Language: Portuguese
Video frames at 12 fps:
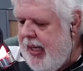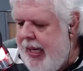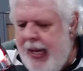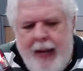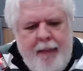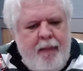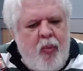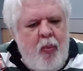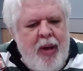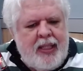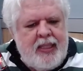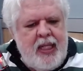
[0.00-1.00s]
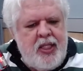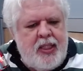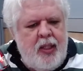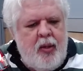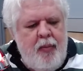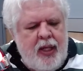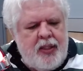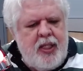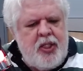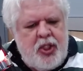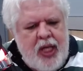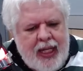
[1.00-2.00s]
como é que vocês, olhos, como é que é
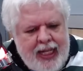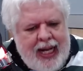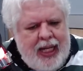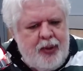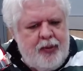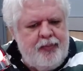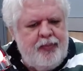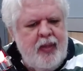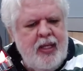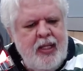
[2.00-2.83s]
vocês chegaram?